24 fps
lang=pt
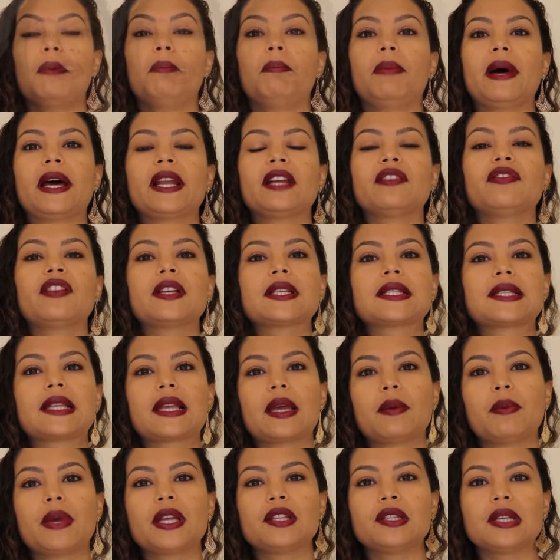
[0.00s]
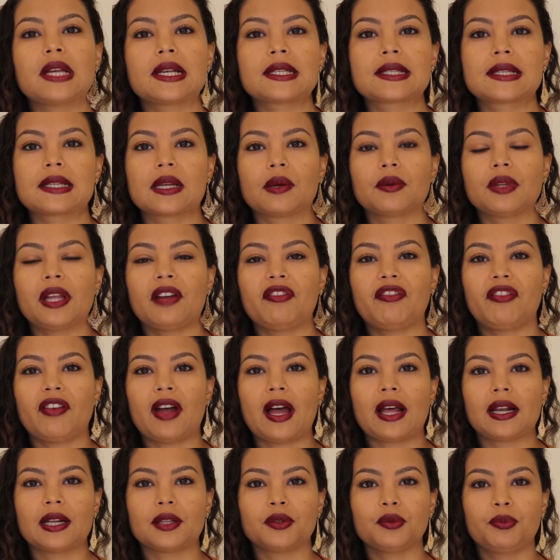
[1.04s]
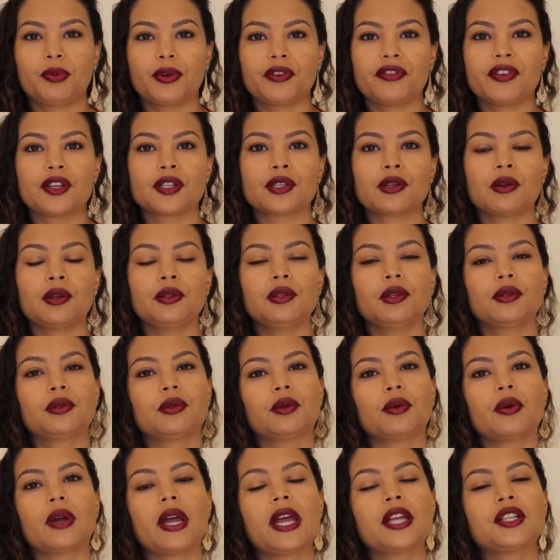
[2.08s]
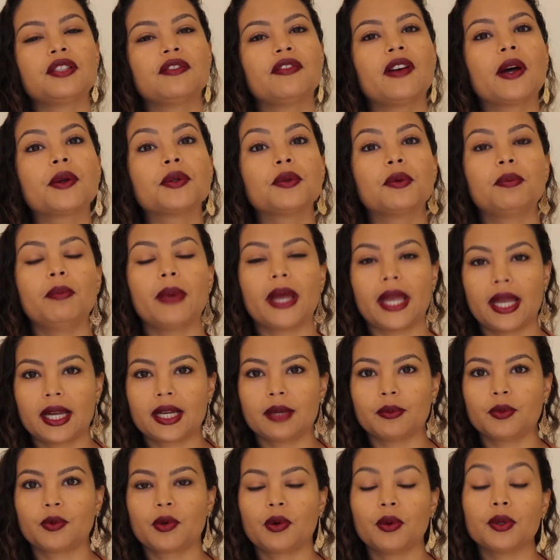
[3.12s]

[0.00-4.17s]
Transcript: Para fazer a mediação da fala do professor doutor Edvaldo Bergamo,